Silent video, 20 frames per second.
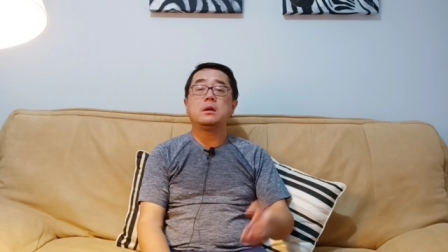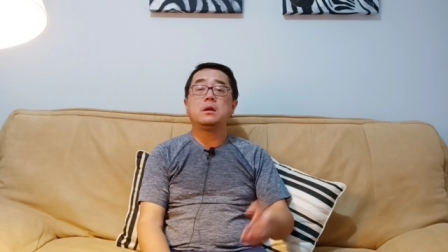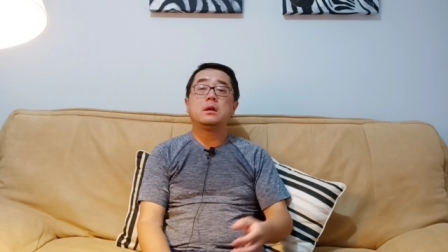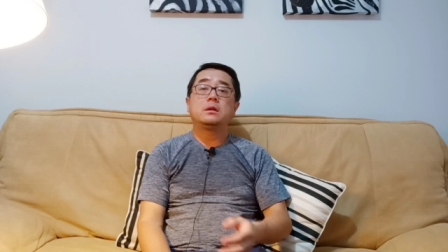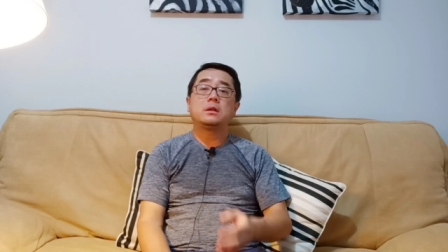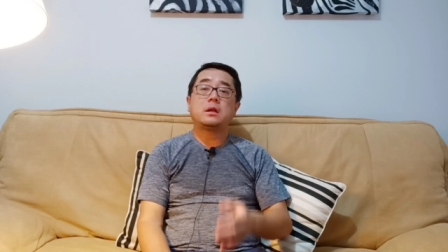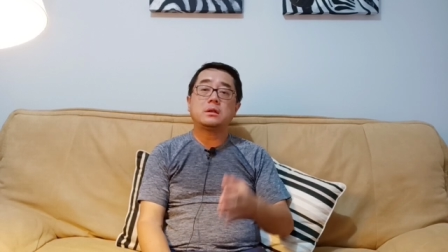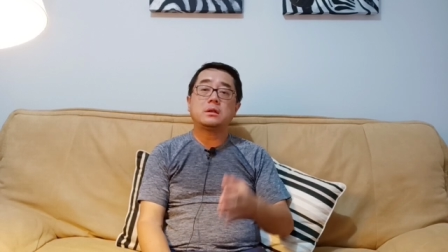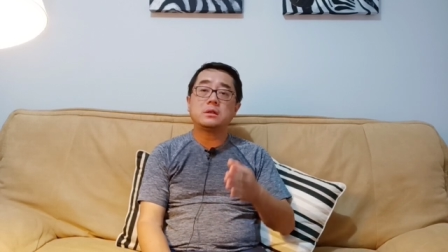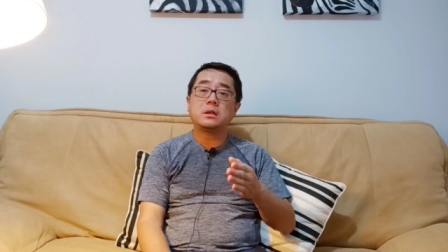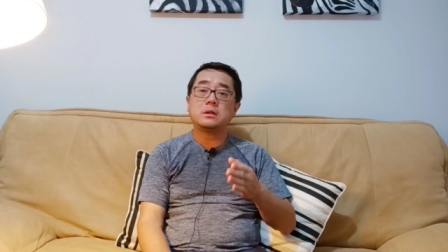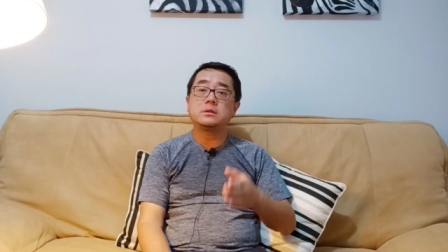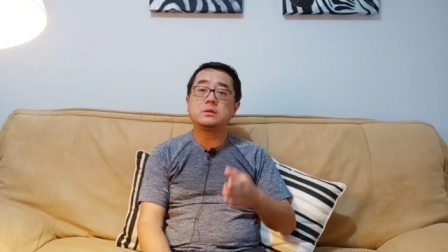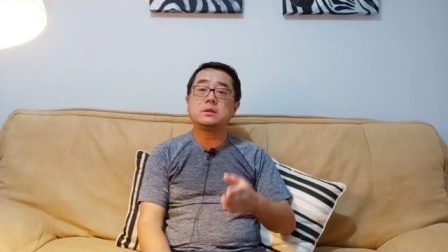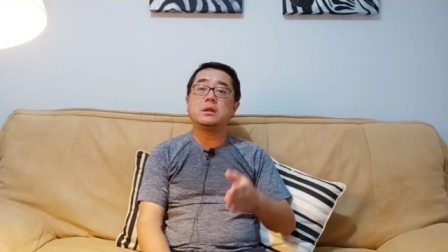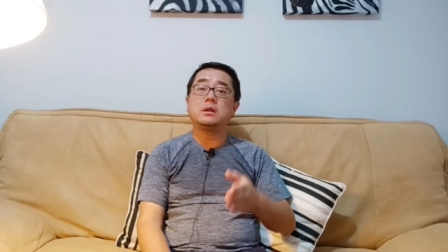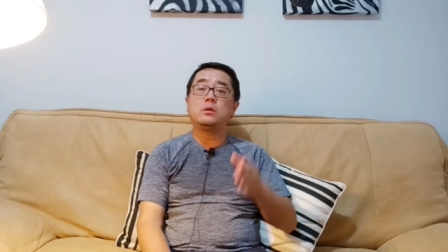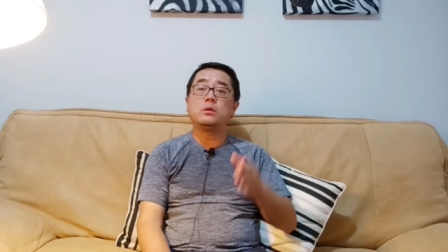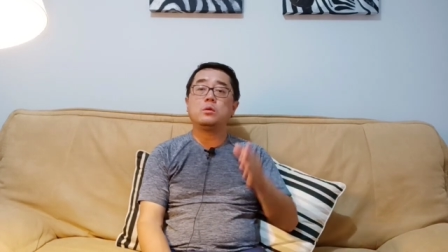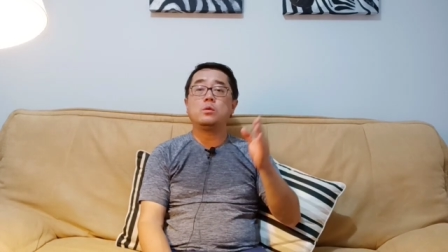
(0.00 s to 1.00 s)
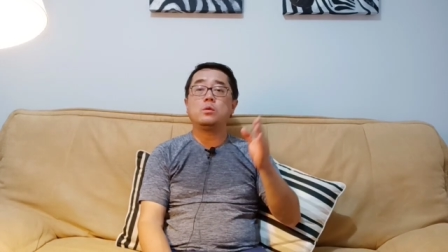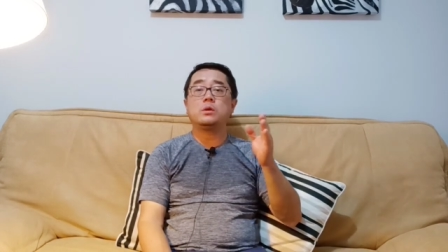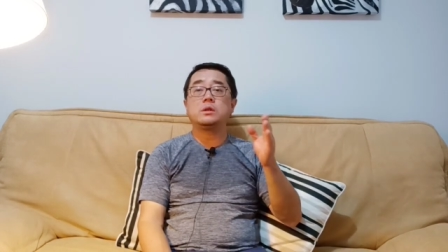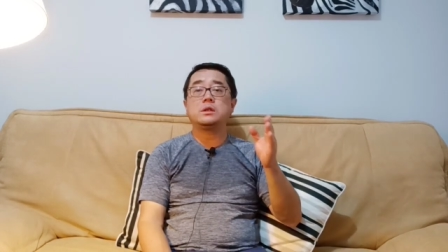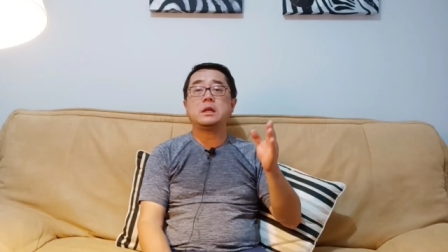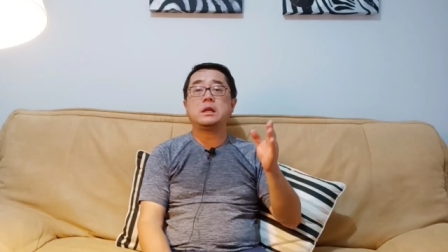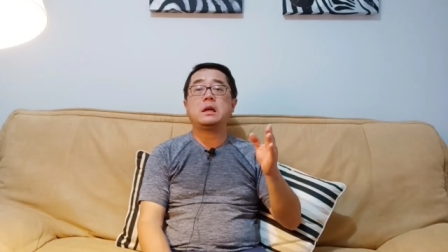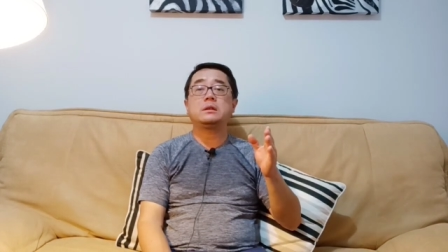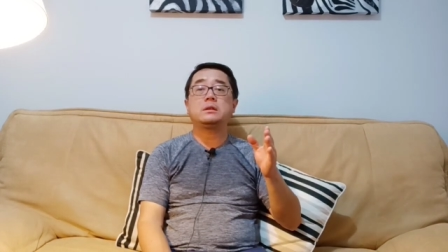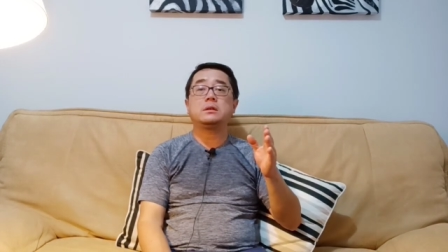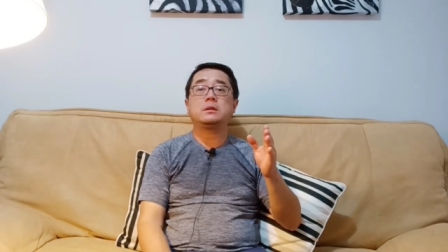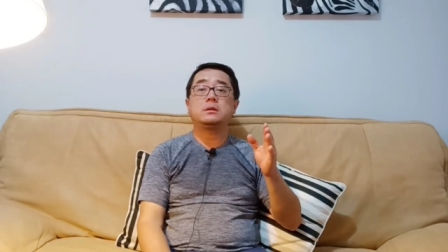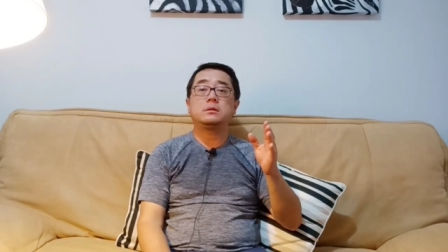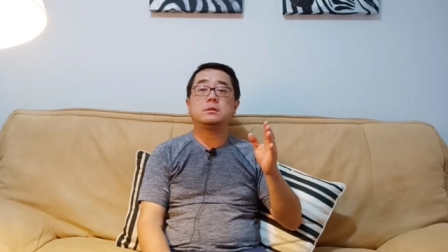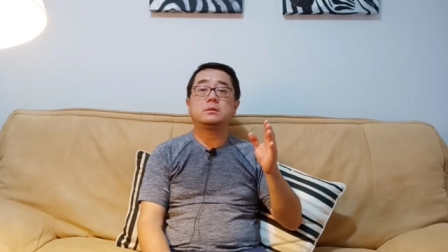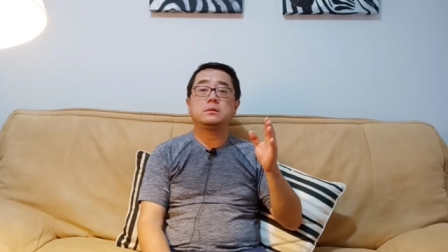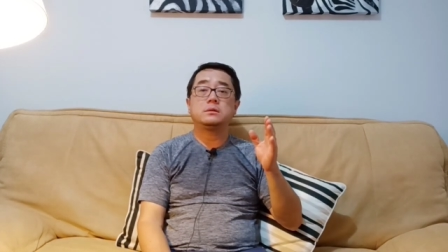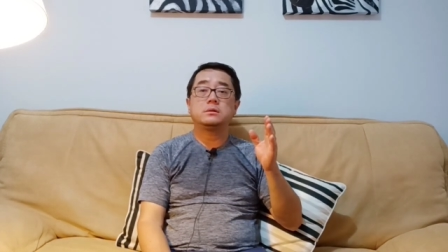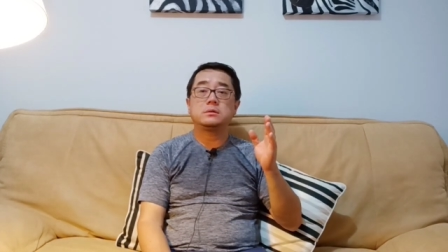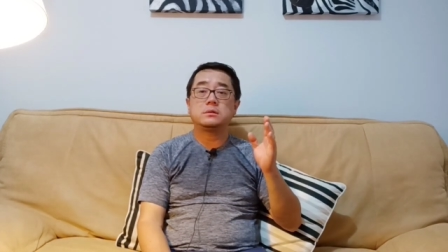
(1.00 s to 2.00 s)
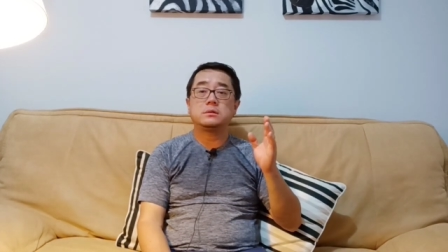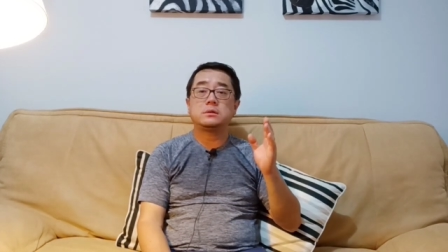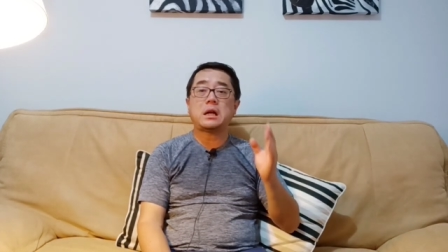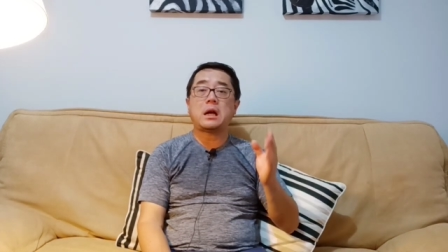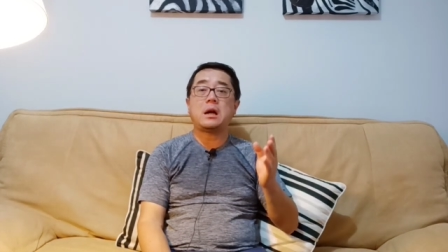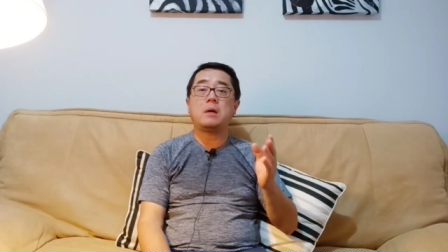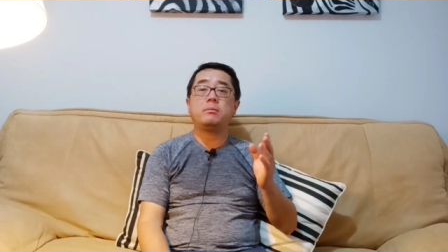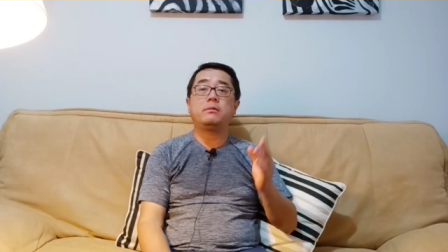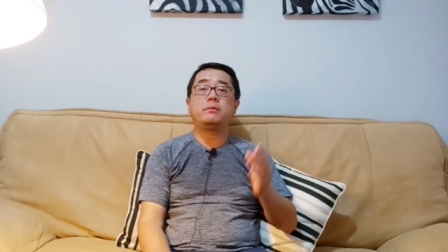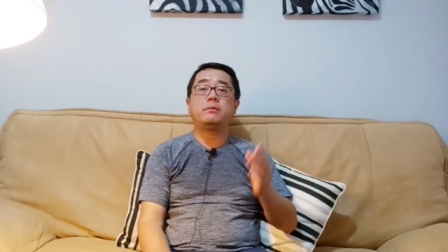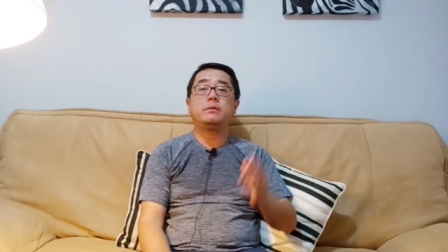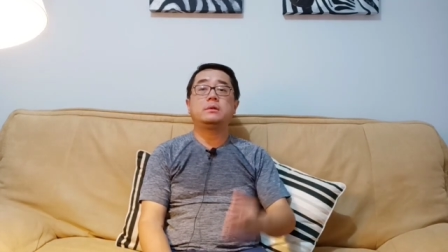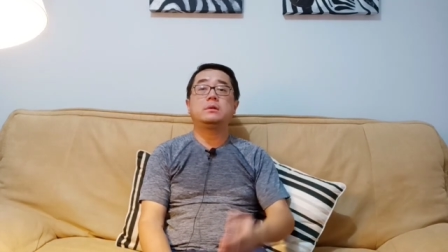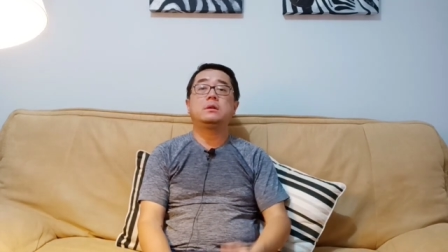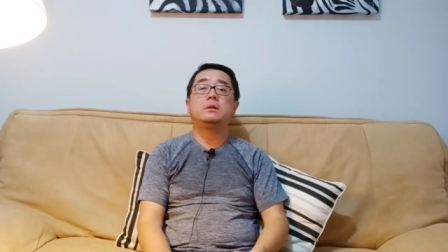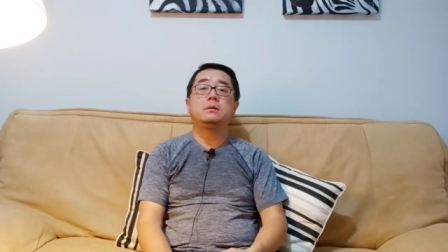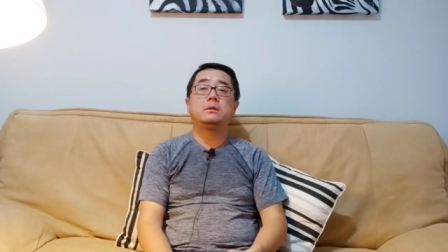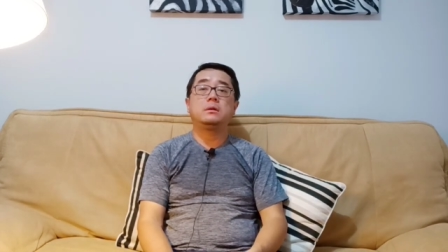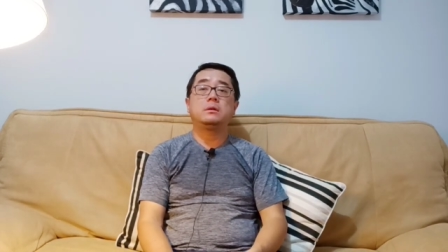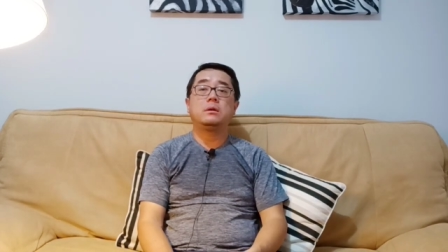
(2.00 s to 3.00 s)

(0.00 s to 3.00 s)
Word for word: 它让这个国家的大部分人，